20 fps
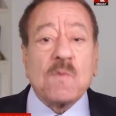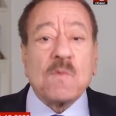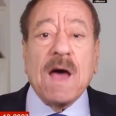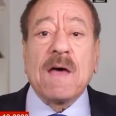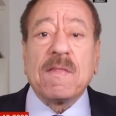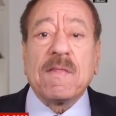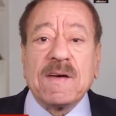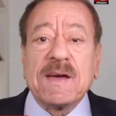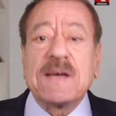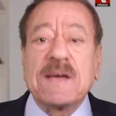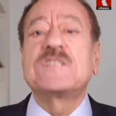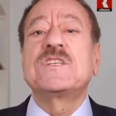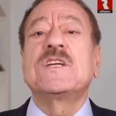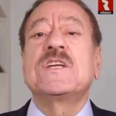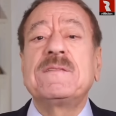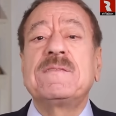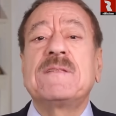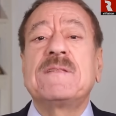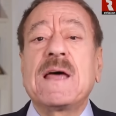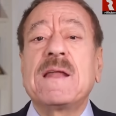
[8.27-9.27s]
واضح
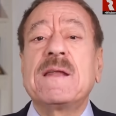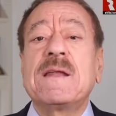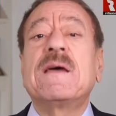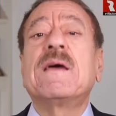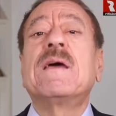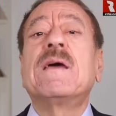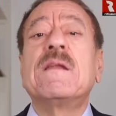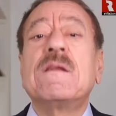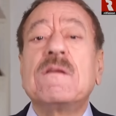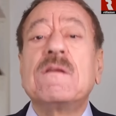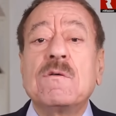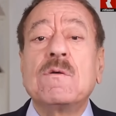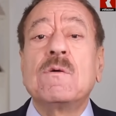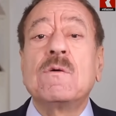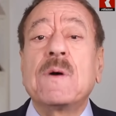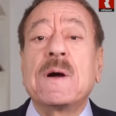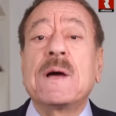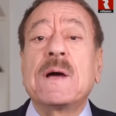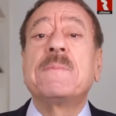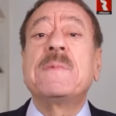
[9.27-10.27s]
جدا
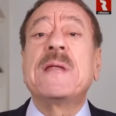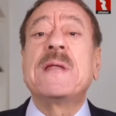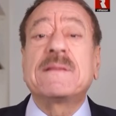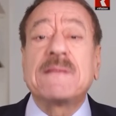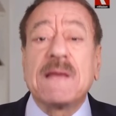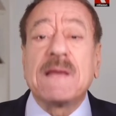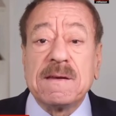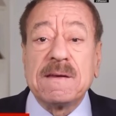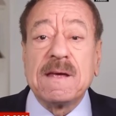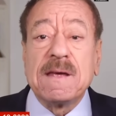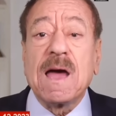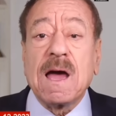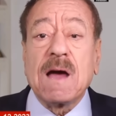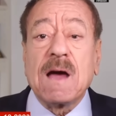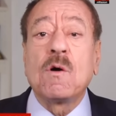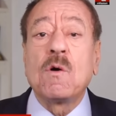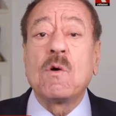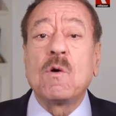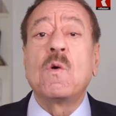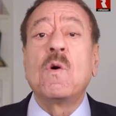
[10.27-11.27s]
انه
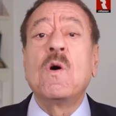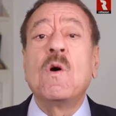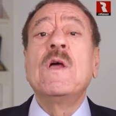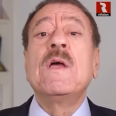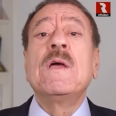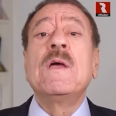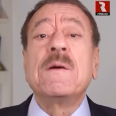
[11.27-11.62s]
نتنياهو